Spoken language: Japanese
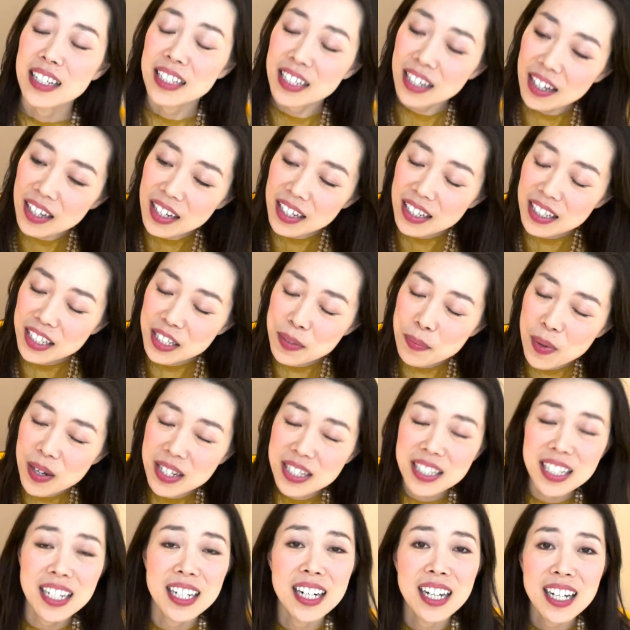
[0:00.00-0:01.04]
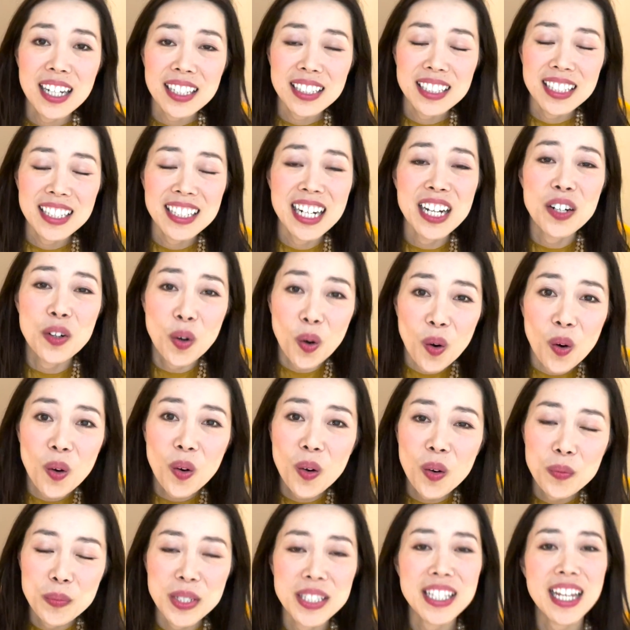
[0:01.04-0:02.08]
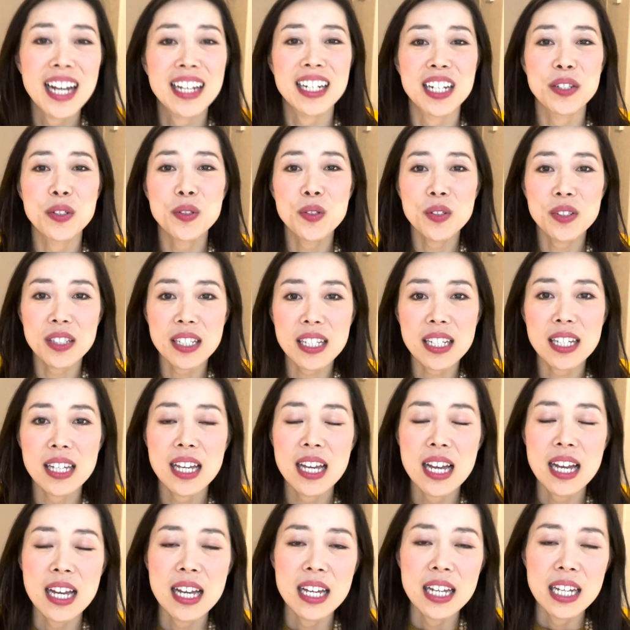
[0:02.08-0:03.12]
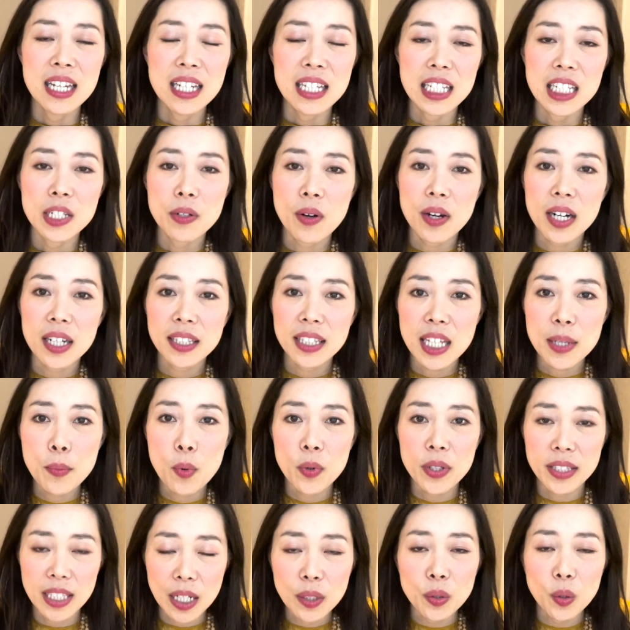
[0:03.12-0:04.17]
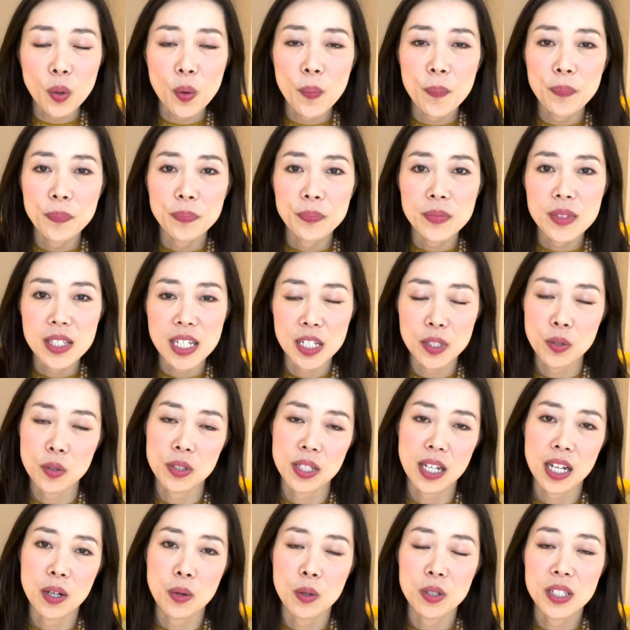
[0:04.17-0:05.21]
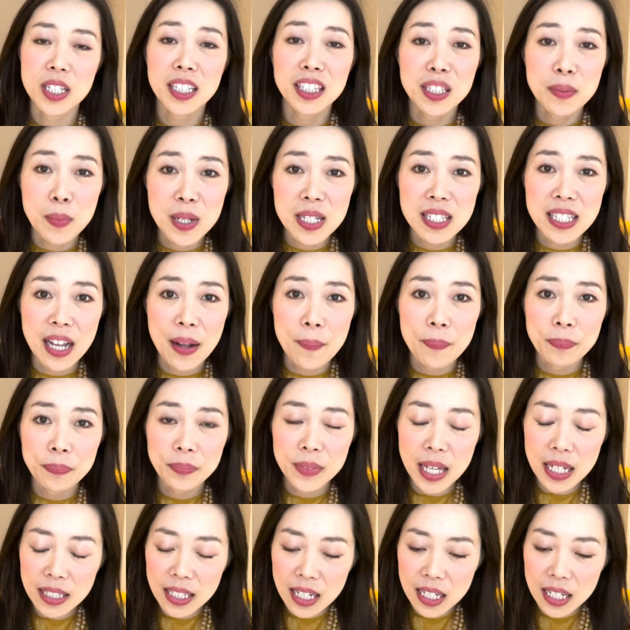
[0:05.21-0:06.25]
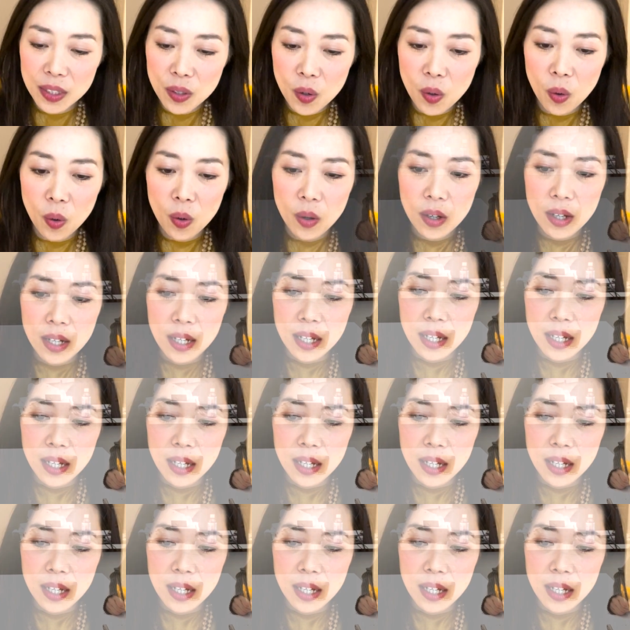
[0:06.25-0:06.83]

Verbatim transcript: え今更きなこみたいな風に言われてもいたと社長さんおっしゃってましただけど